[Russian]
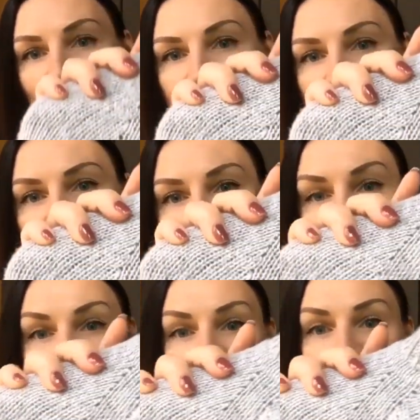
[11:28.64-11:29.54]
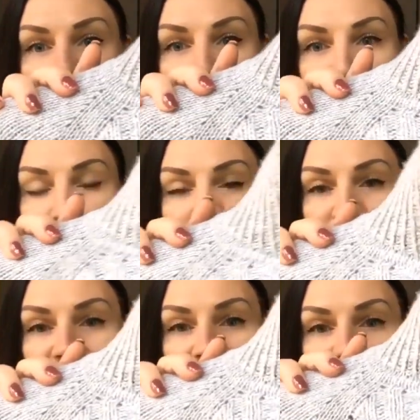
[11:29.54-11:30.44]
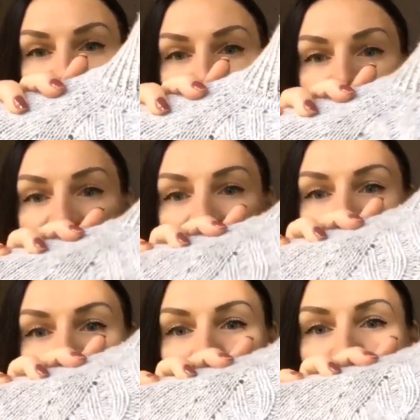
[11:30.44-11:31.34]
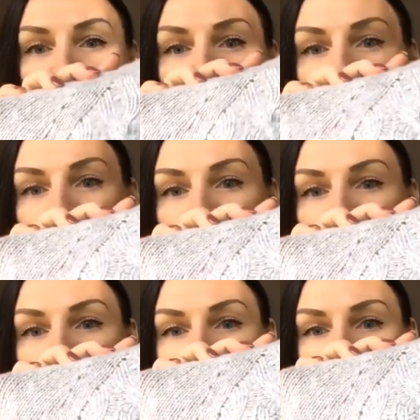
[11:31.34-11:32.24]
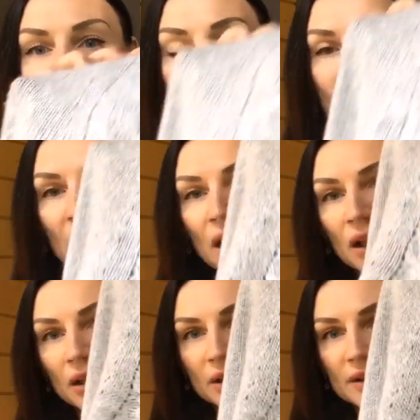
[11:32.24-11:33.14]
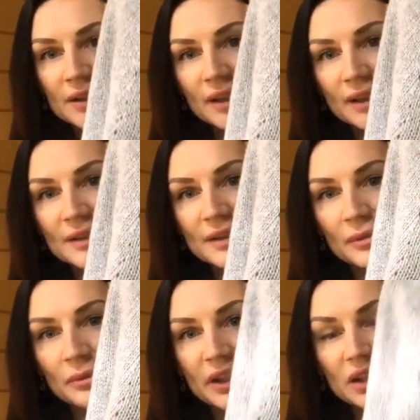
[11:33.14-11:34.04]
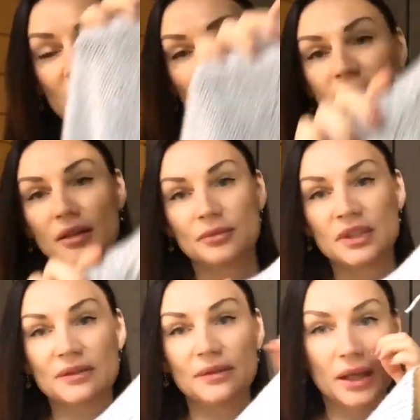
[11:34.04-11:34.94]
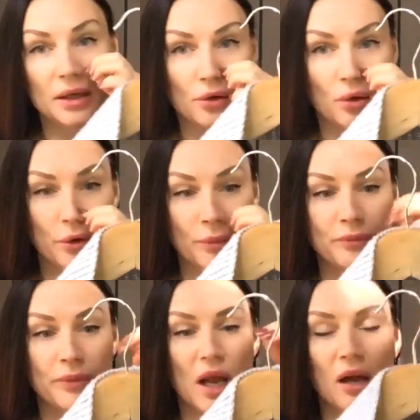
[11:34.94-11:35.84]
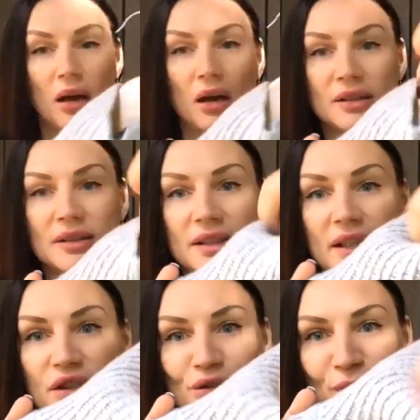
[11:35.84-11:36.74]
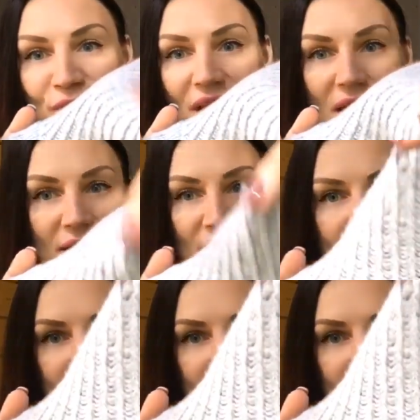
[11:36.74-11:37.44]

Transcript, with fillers: вязала сверху вниз, вот с таким вот рисунком интересным, регланом сверху. Здесь у меня